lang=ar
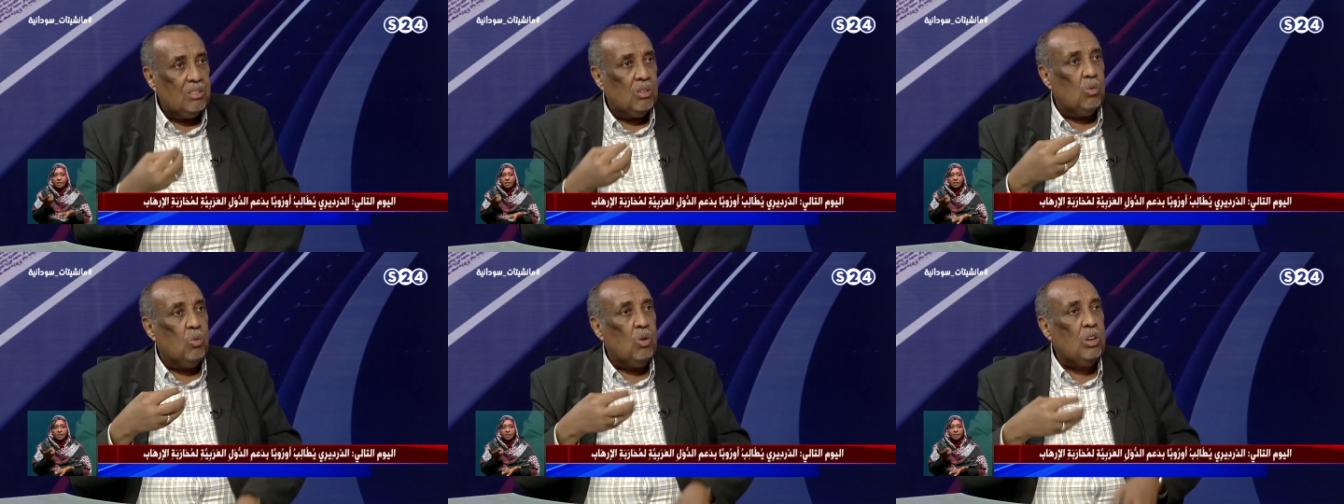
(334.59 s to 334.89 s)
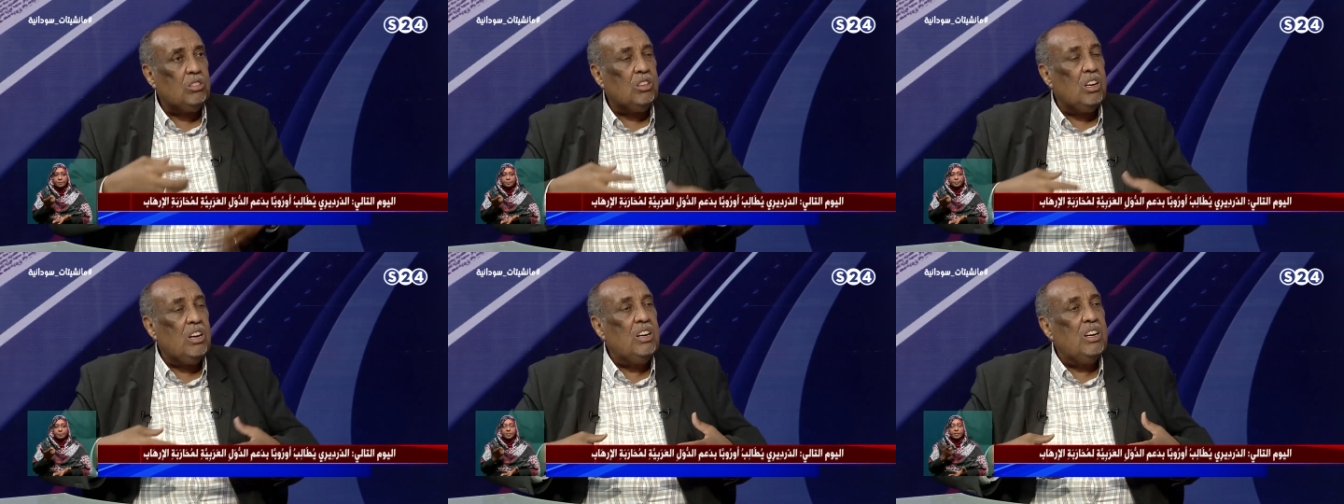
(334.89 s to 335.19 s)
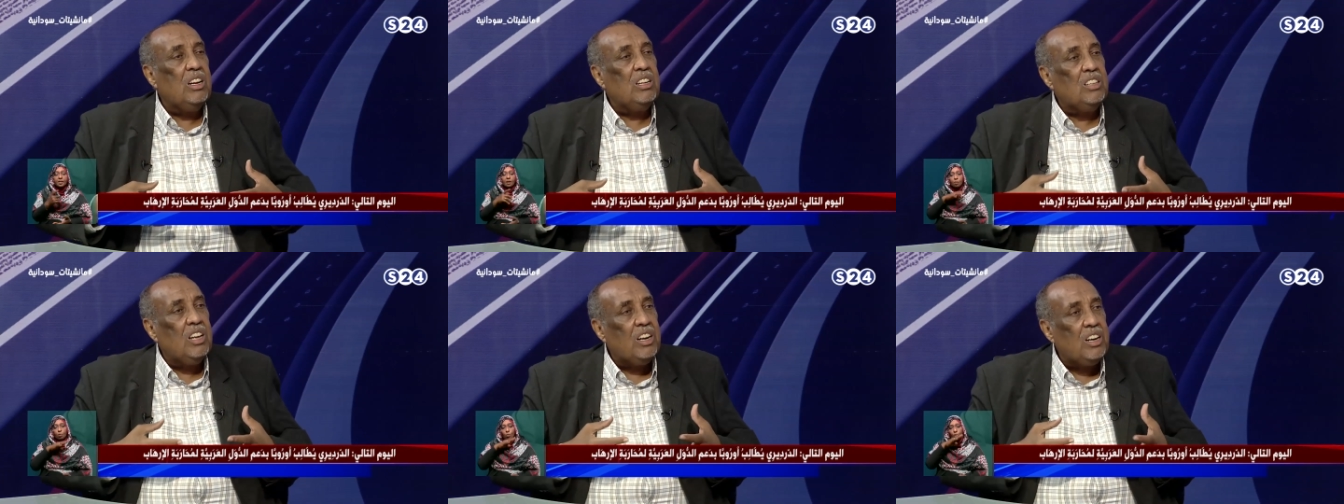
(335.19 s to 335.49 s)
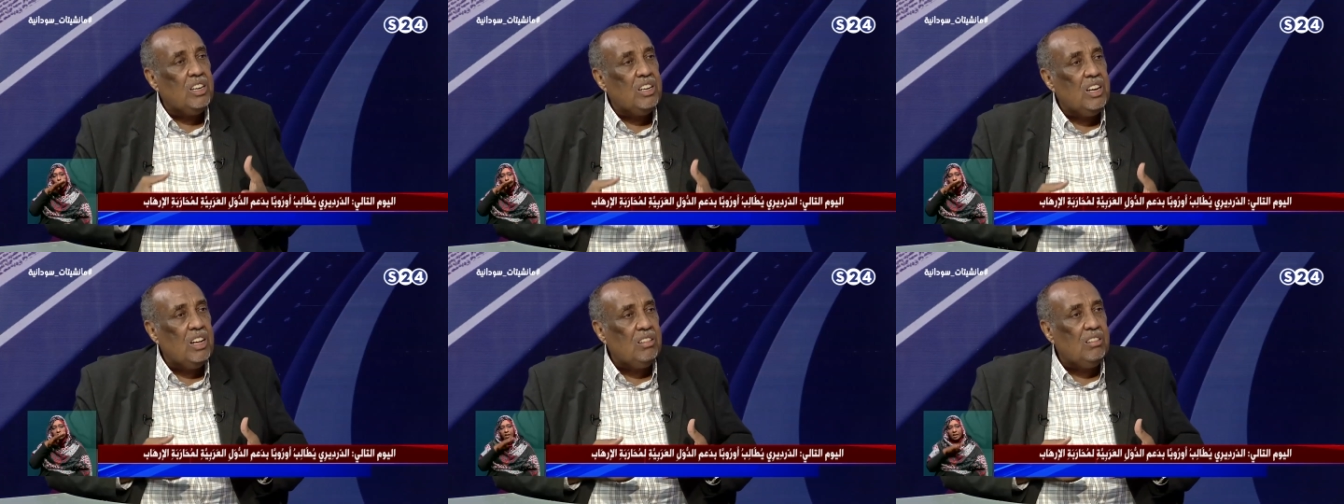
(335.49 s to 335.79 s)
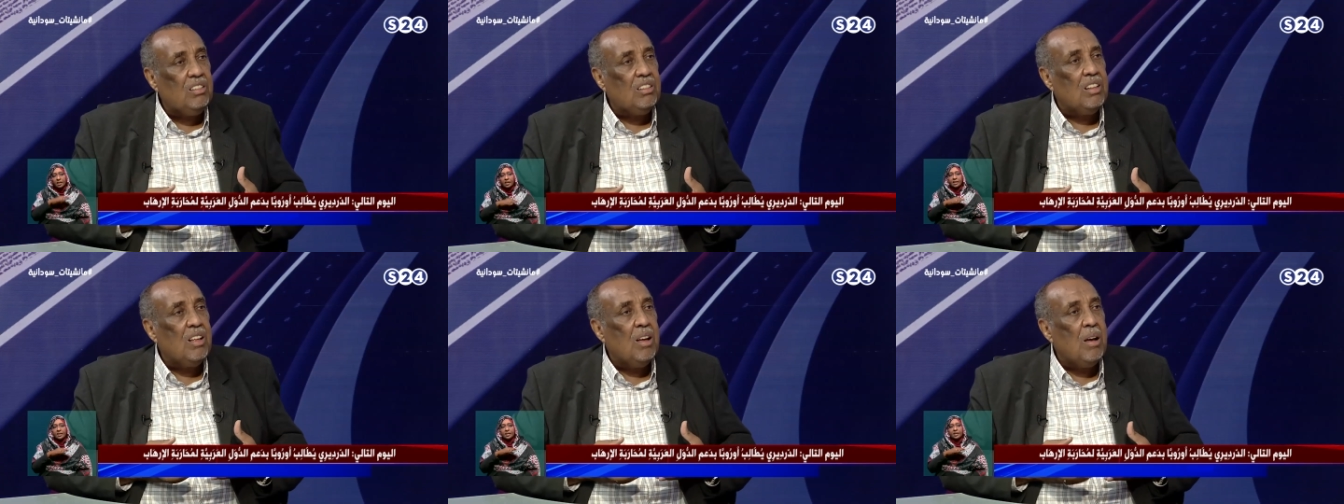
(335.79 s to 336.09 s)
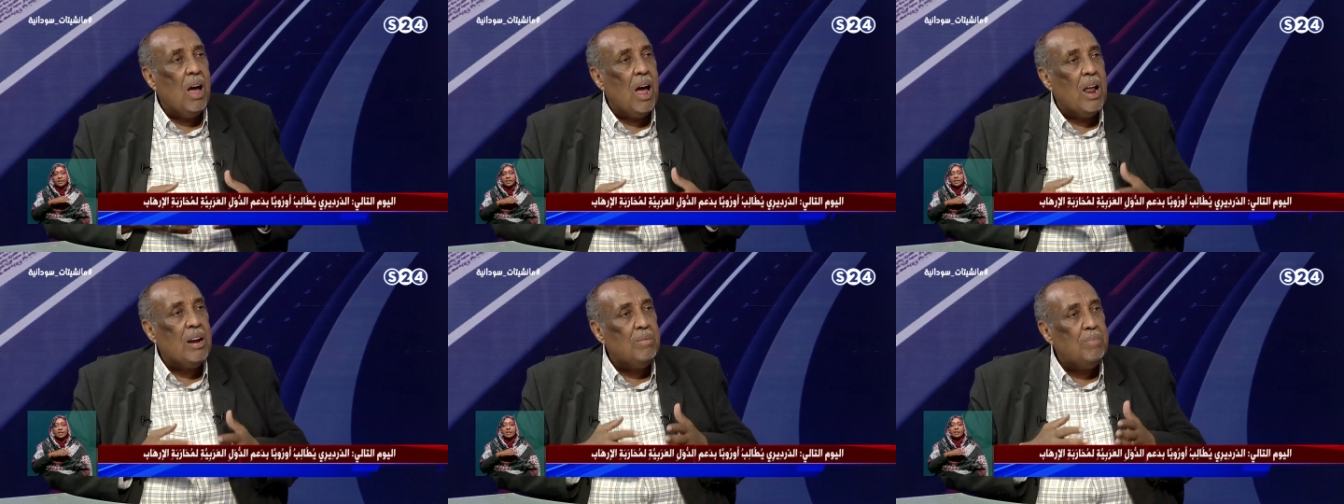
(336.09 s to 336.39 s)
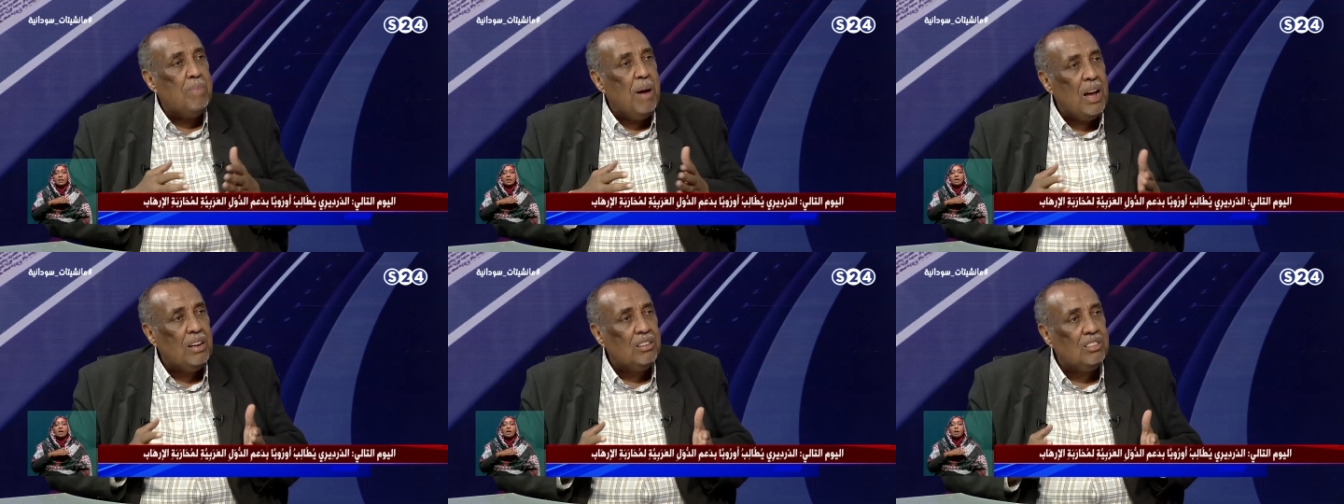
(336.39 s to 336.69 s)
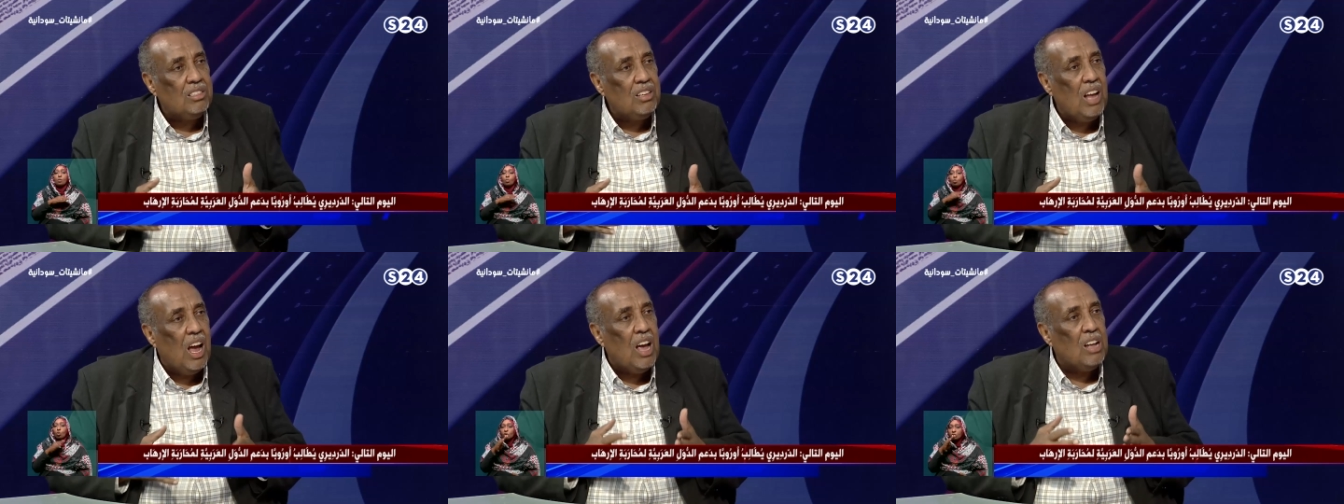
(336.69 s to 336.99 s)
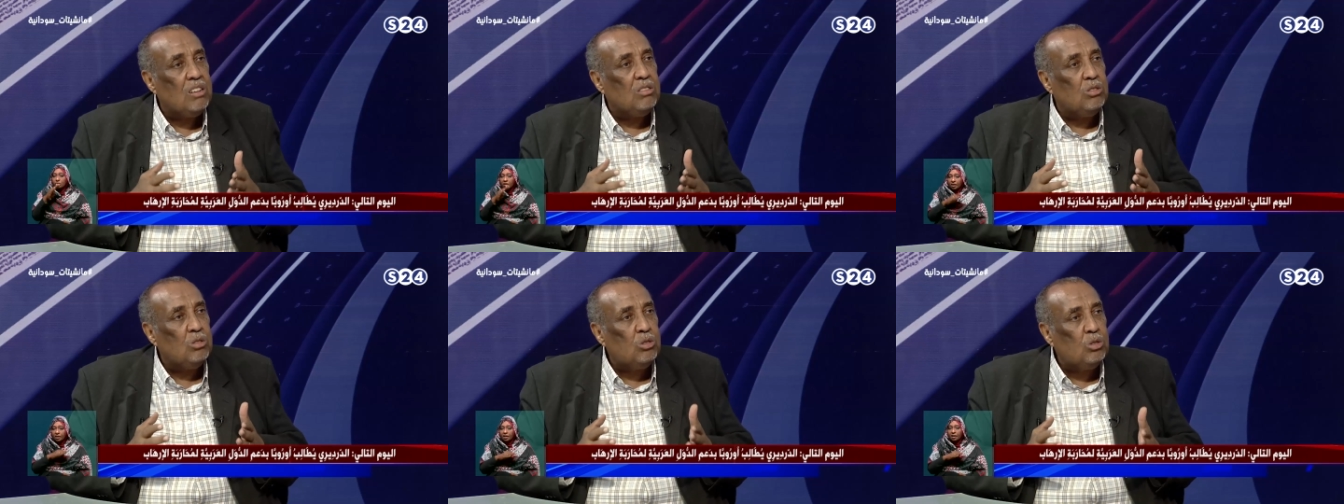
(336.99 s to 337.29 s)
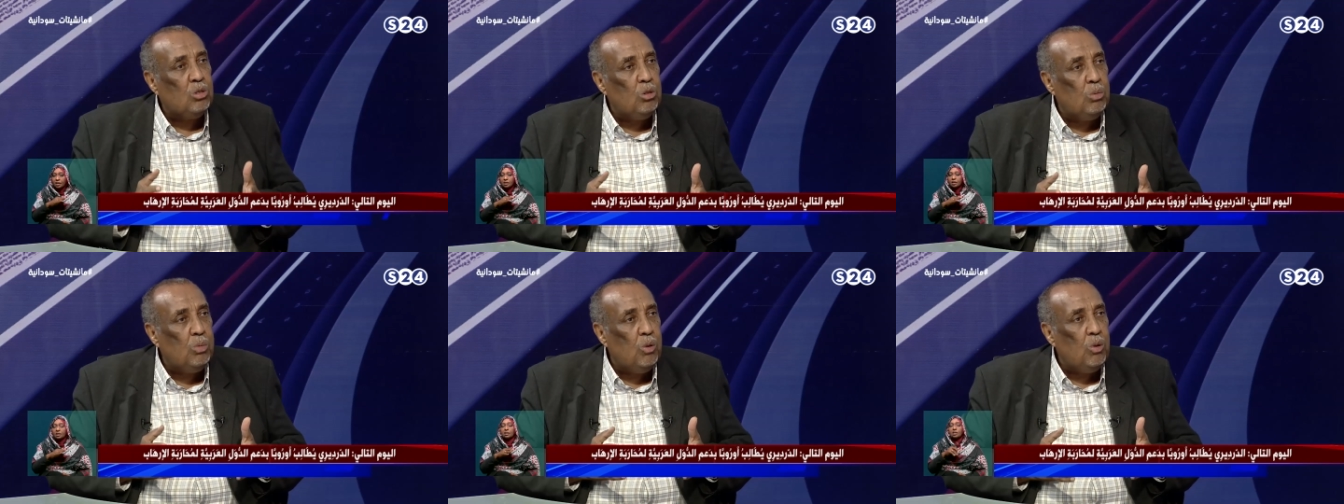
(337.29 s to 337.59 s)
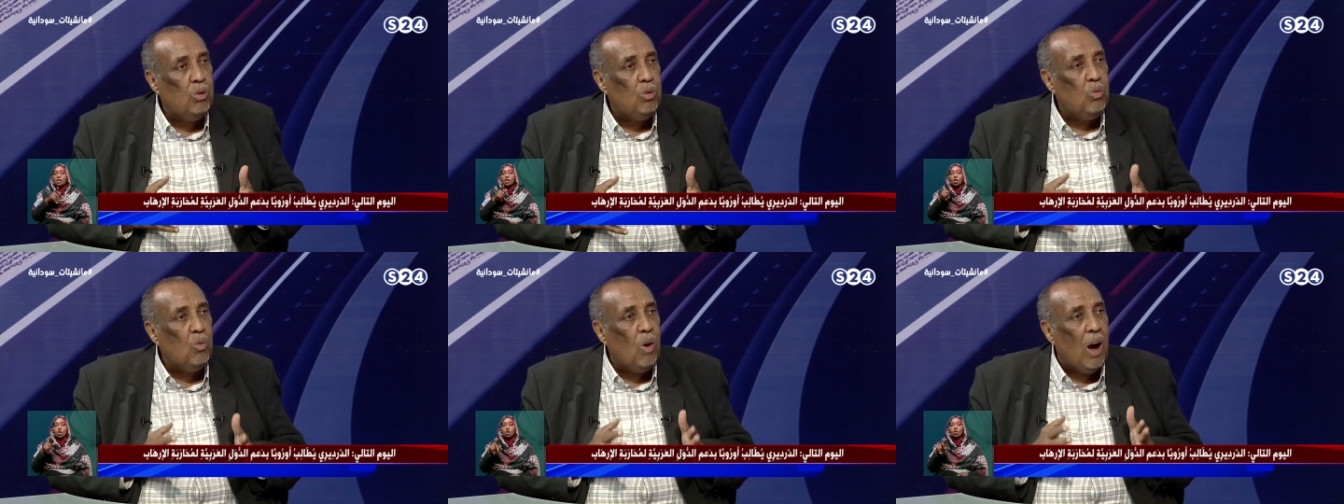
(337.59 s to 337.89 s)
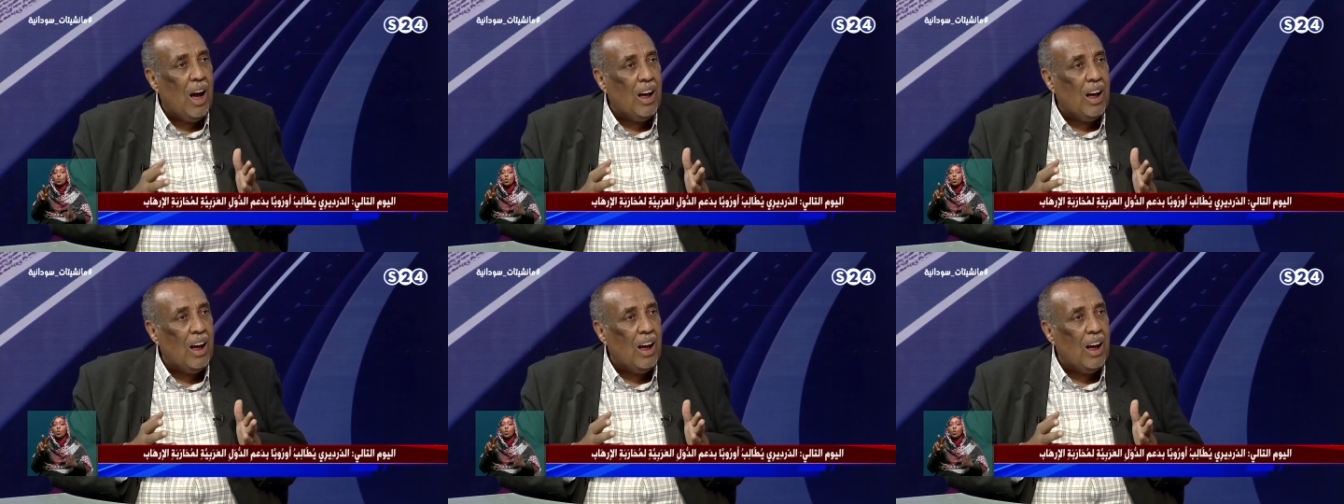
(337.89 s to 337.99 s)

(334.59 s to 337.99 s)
وصل لدرجة البحث عن سبل